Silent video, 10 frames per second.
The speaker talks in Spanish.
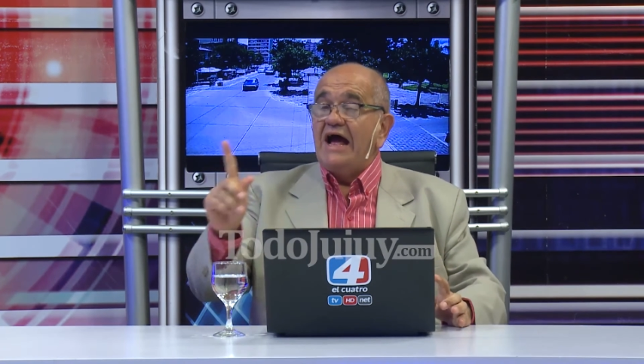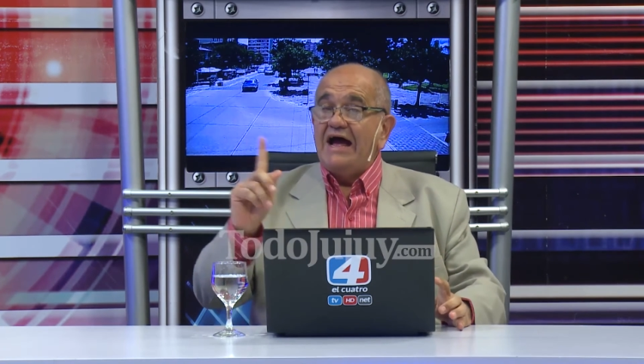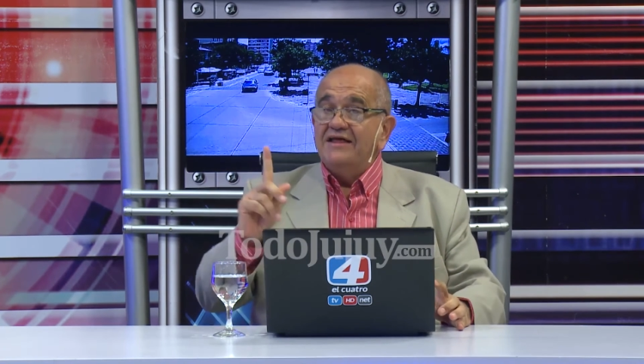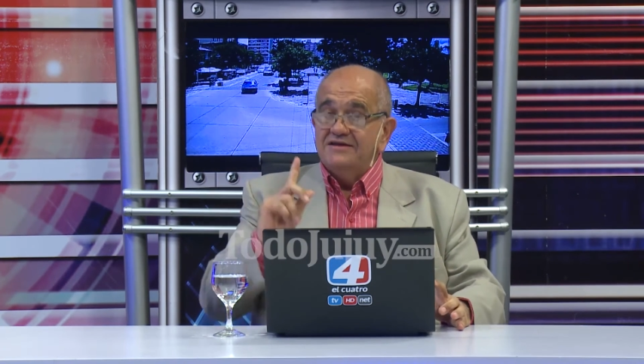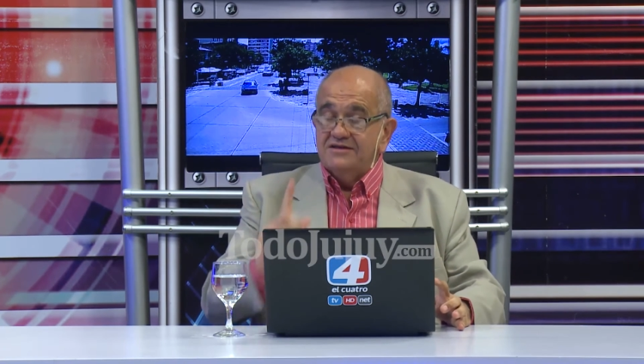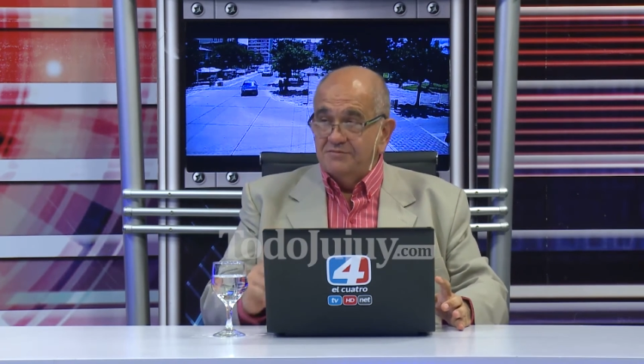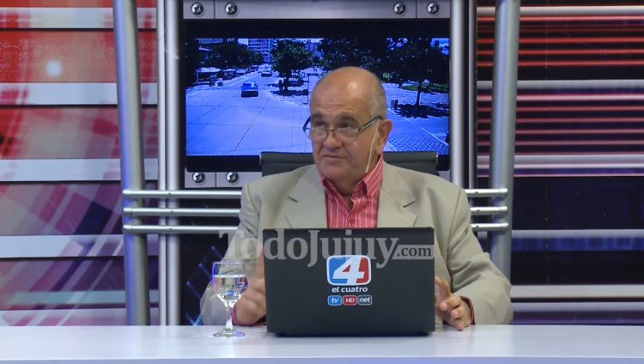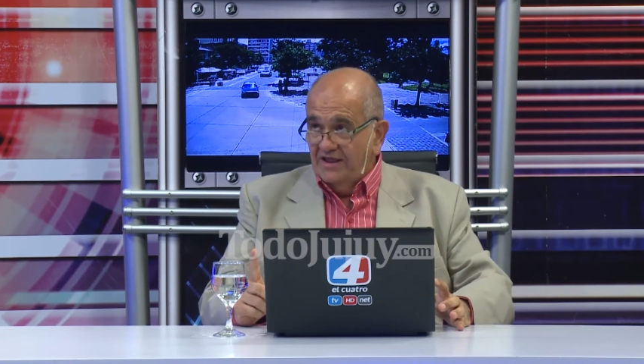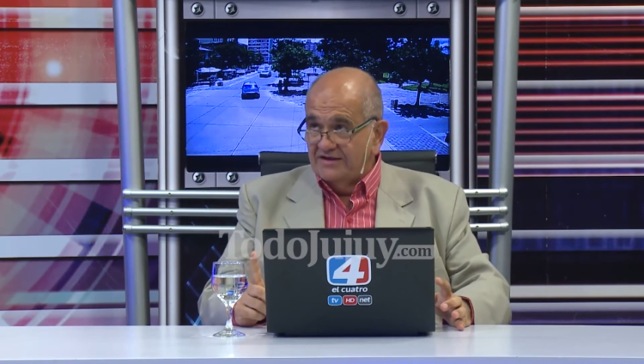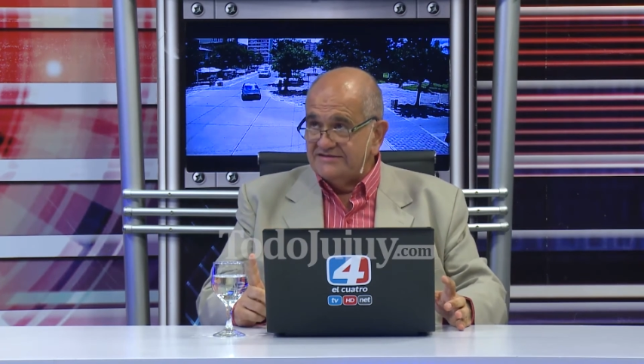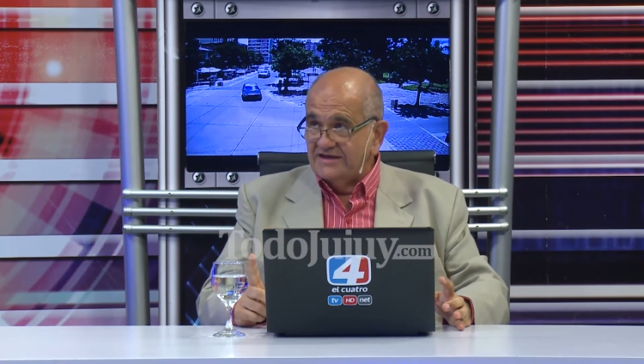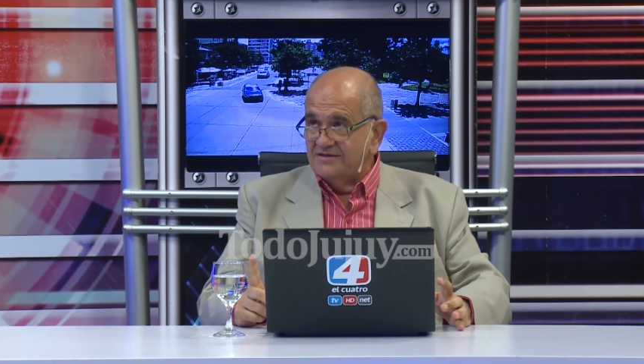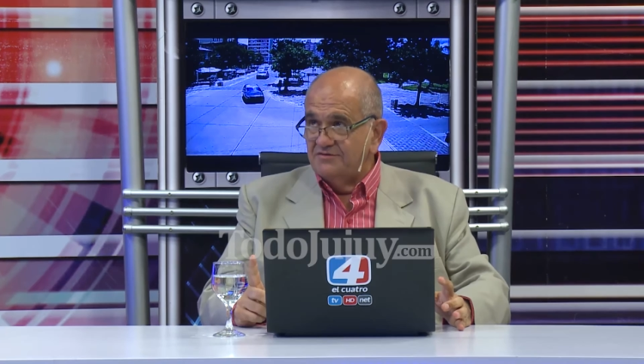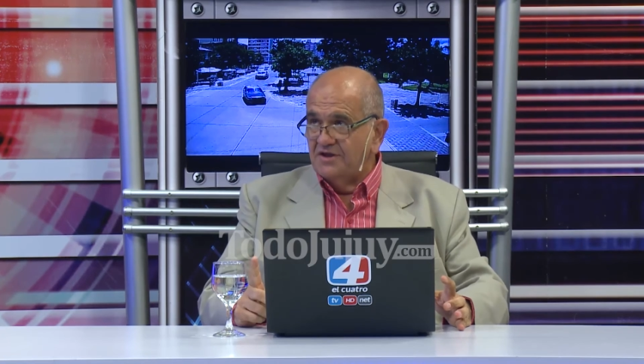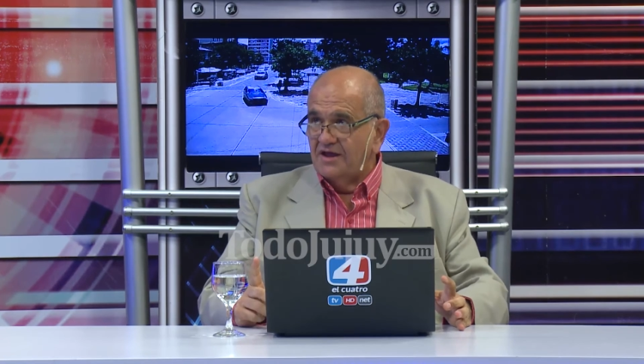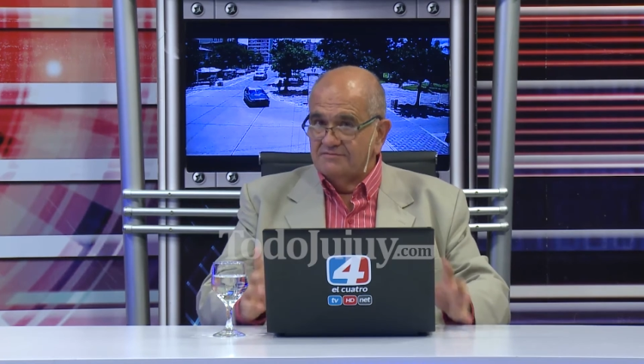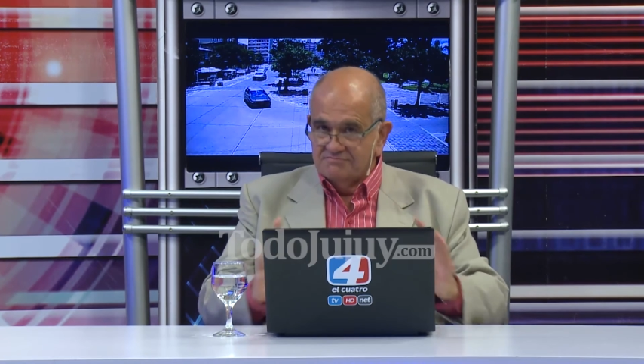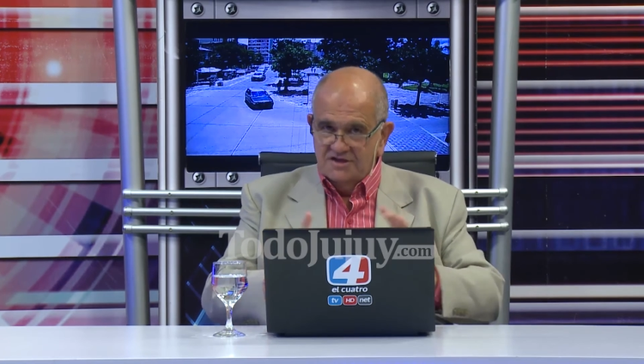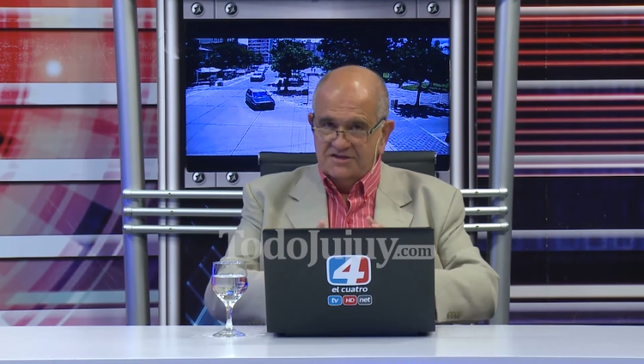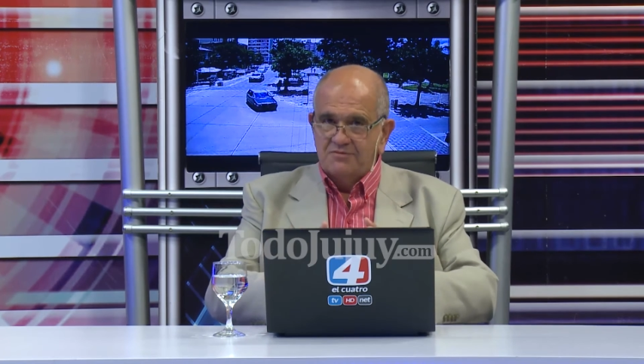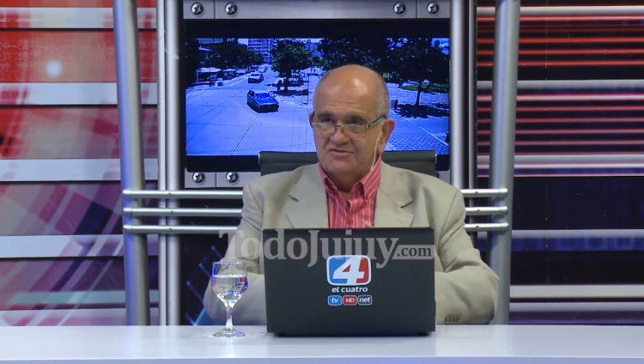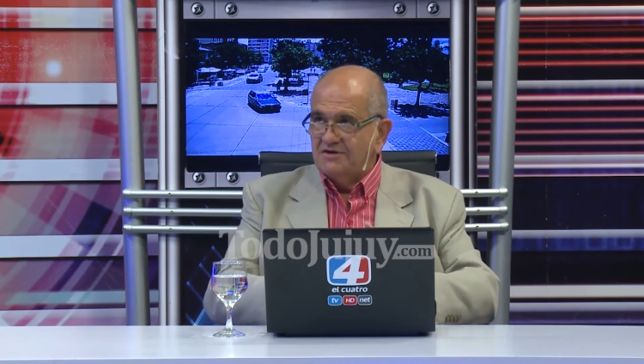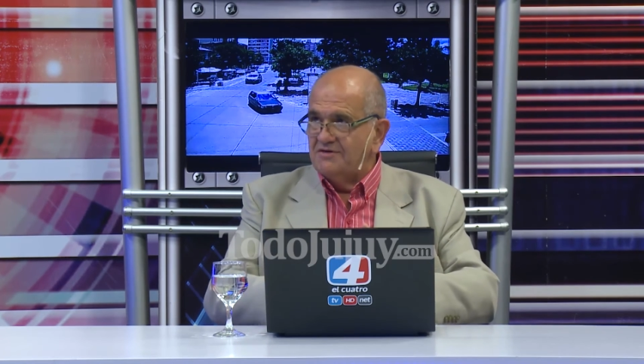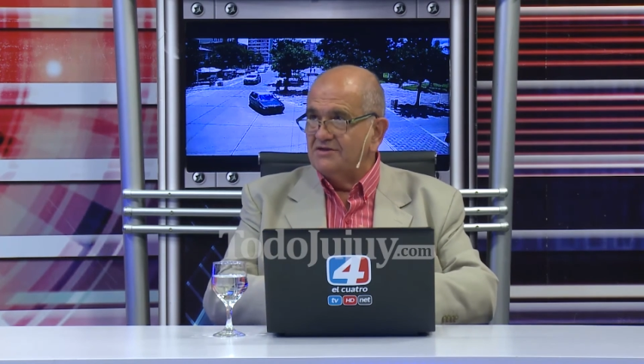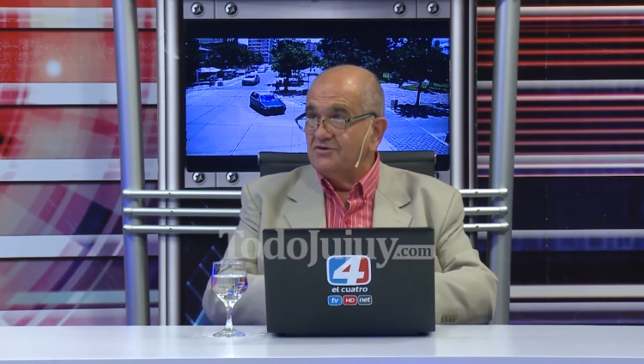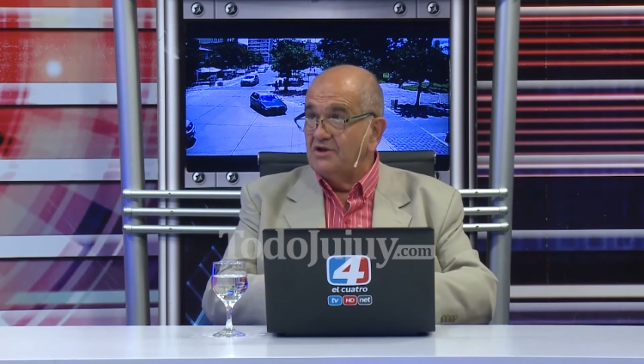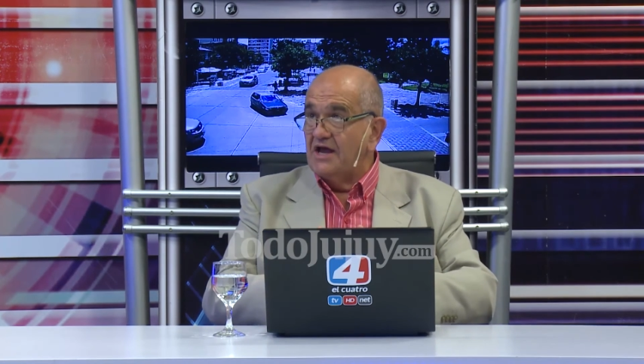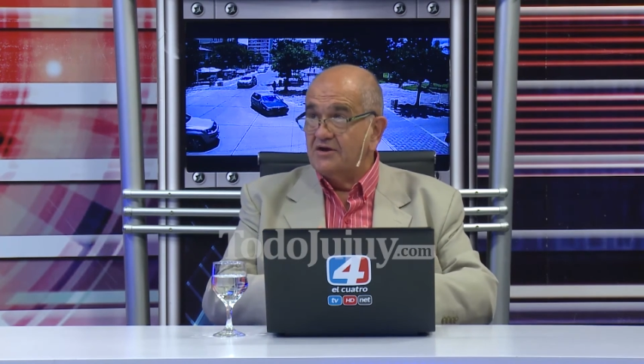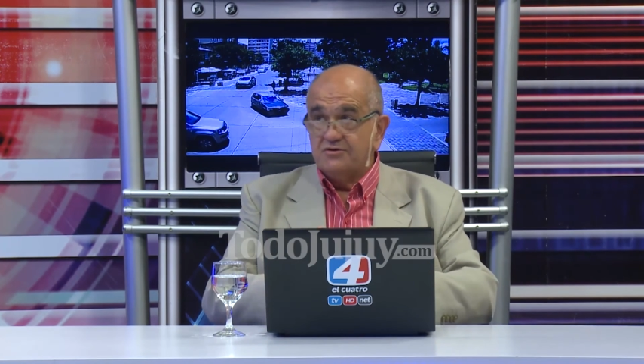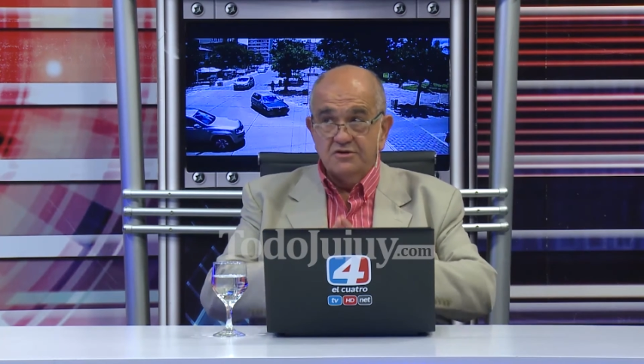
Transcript: a determinadas actividades. Estamos hablando del agro,